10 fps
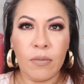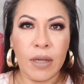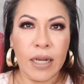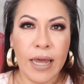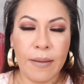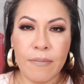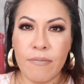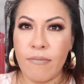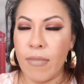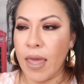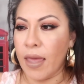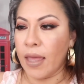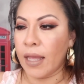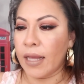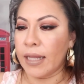iluminar
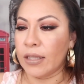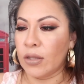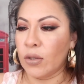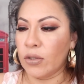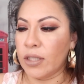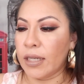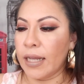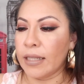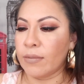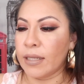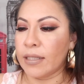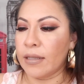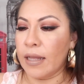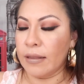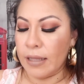me encantó chicas
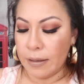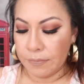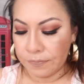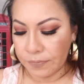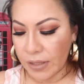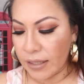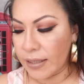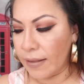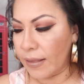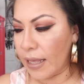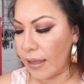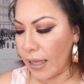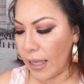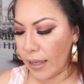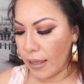bastante sentí
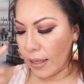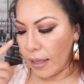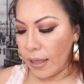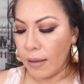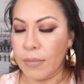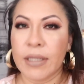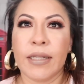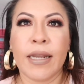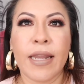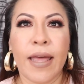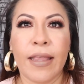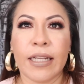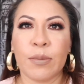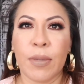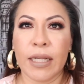que mis líneas de
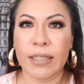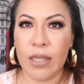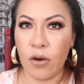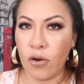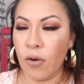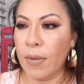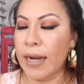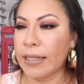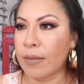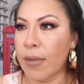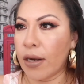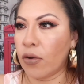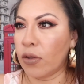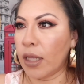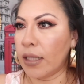expresión no me las
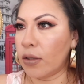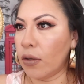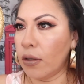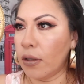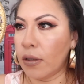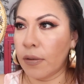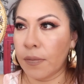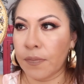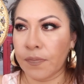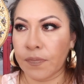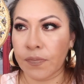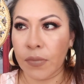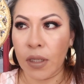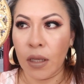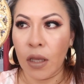marcó tanto
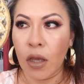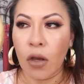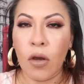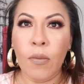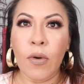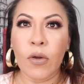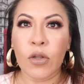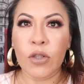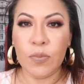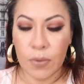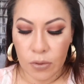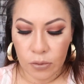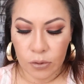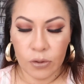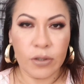como otros
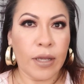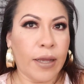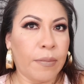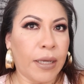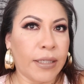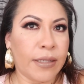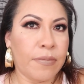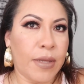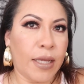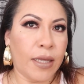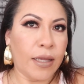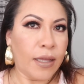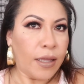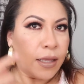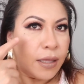productos me hice mi,
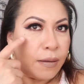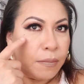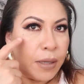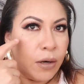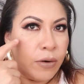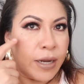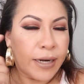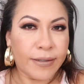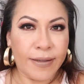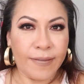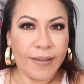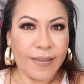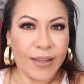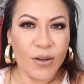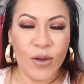mi lunar
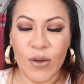sintético